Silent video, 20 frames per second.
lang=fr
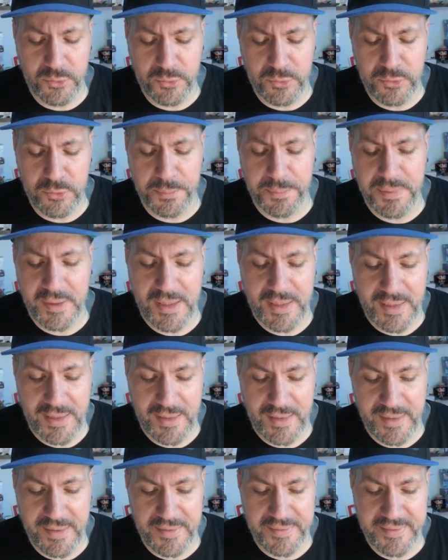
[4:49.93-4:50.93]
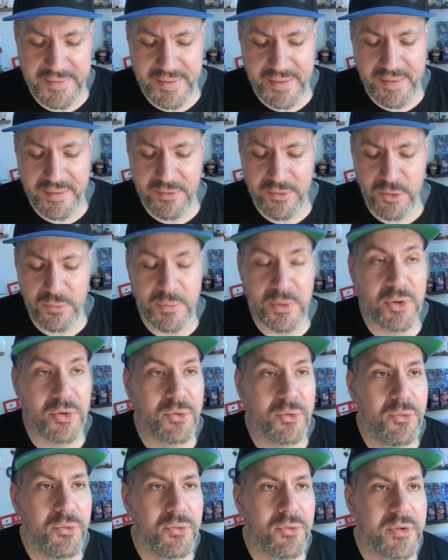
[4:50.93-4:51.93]
Oups là, directement
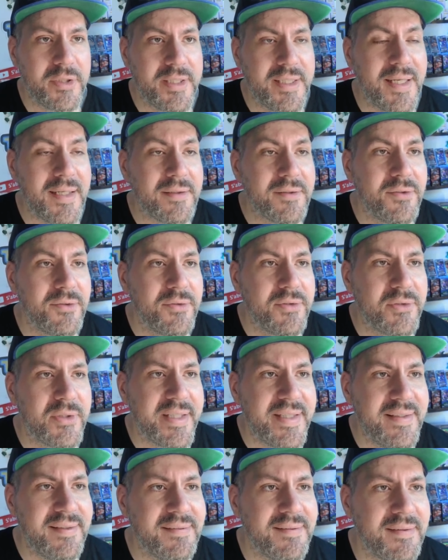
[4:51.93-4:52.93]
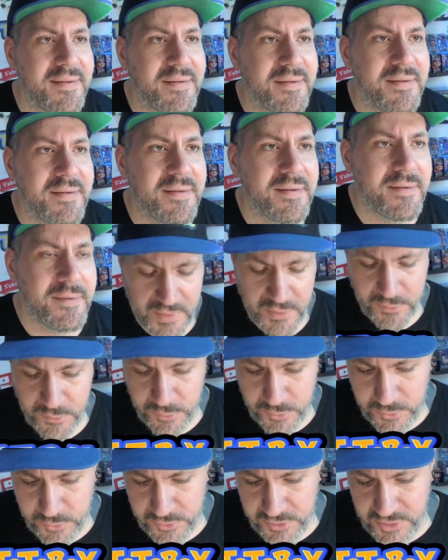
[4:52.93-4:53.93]
une carte dresseur.
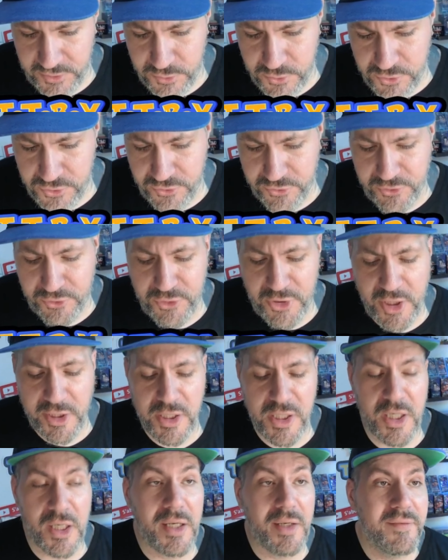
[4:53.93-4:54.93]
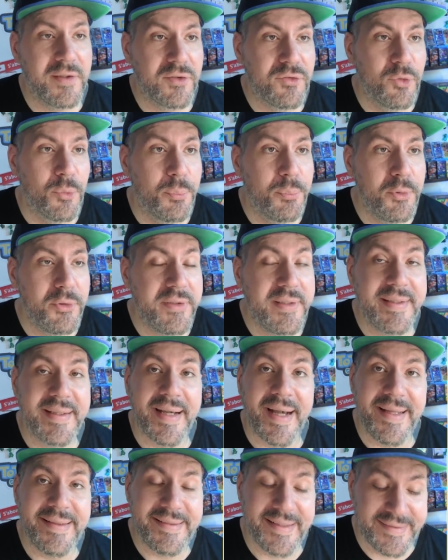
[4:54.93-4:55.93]
On continue juste derrière avec ce petit
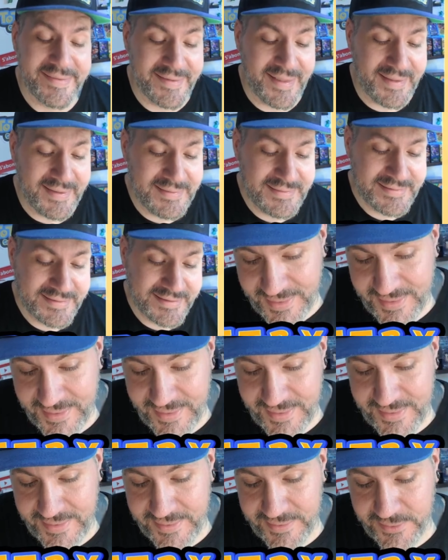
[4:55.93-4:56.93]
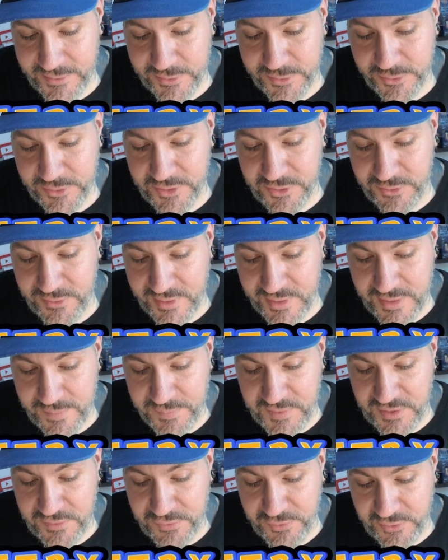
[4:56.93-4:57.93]
ratata. Allez, on continue avec le
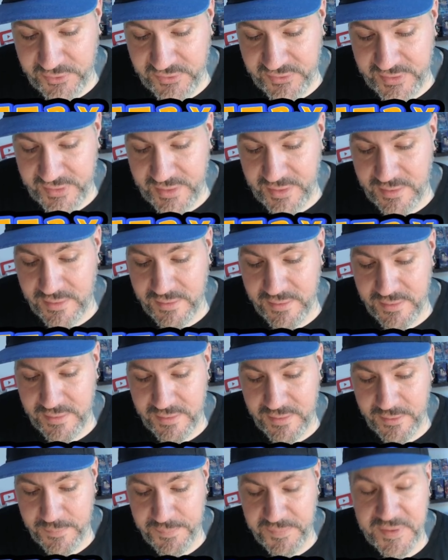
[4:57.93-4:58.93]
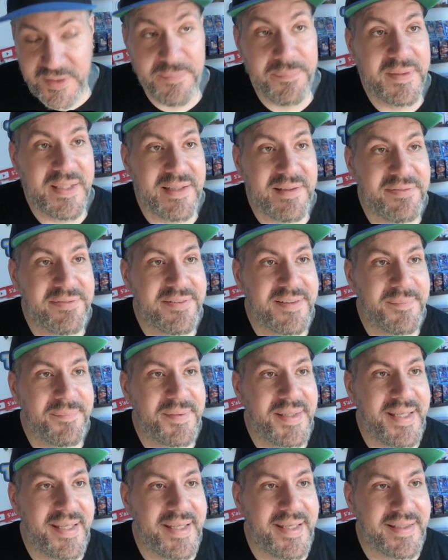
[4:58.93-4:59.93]
petit fossile, Le petit
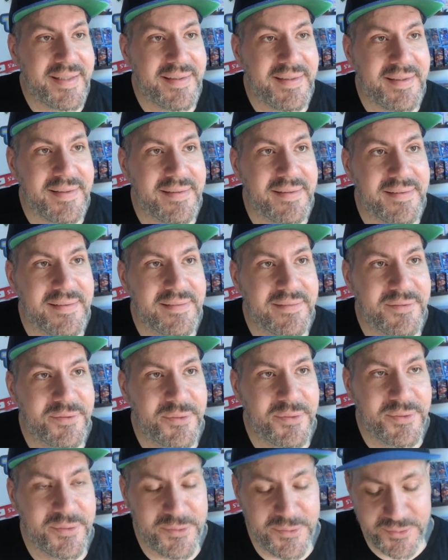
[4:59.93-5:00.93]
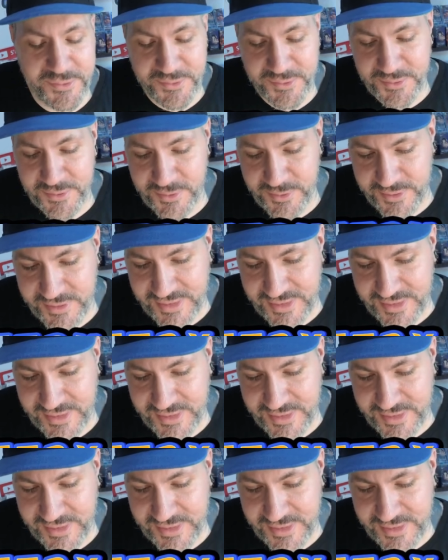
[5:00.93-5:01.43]
piafabec, Oh, le